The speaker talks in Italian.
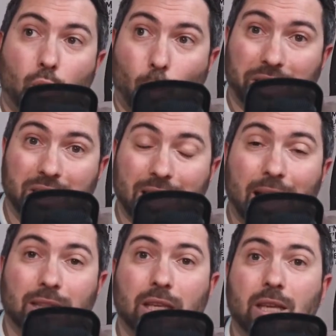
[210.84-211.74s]
questi
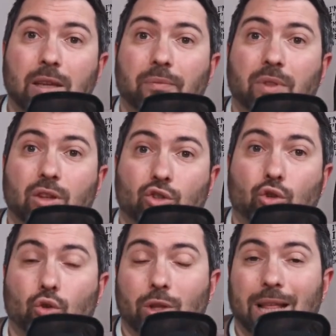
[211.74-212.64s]
dati
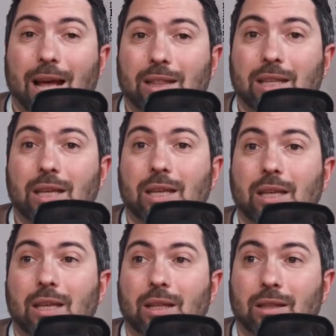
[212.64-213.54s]
sono i dati
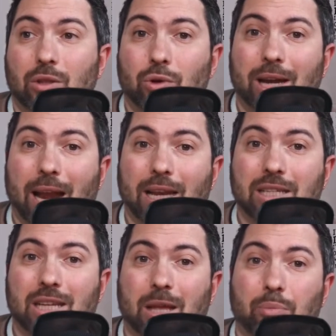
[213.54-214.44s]
di
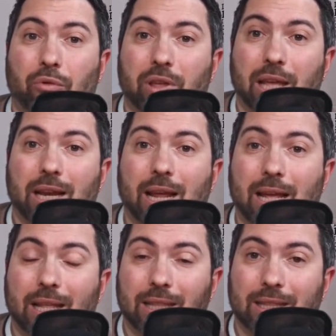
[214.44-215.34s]
un'analisi che
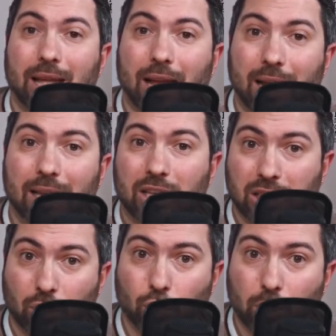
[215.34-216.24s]
proviene dagli
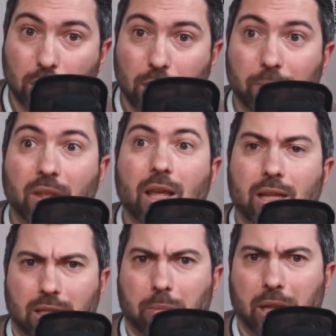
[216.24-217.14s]
Stati Uniti.
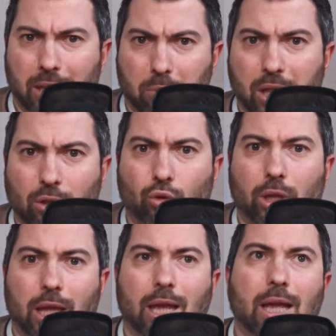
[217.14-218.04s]
Sebbene ti abbia detto
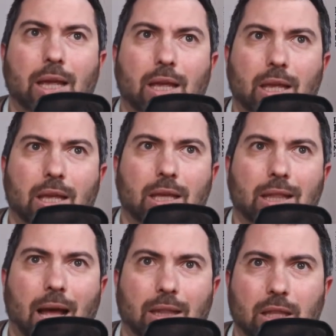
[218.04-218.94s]
che i
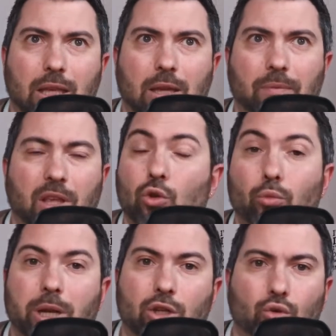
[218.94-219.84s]
dati, i
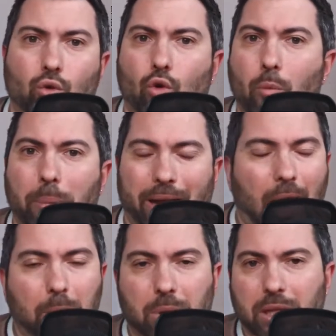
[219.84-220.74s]
numeri sono
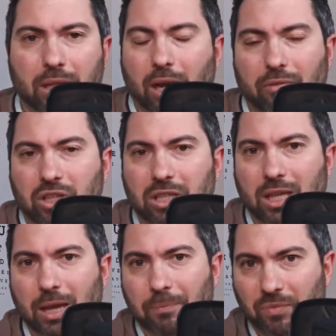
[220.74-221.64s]
comparabili tra le
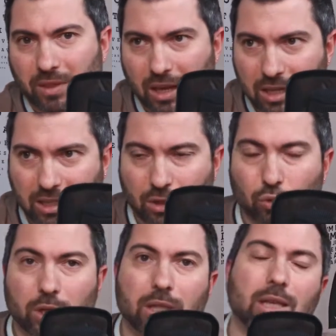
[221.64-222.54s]
visite degli Stati
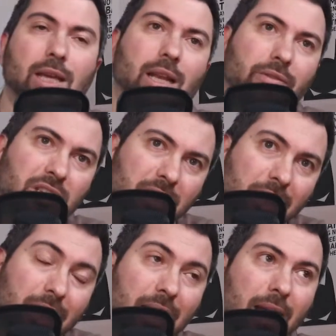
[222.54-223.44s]
Uniti e le visite
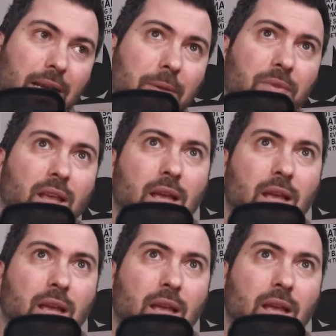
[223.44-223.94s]
italiane,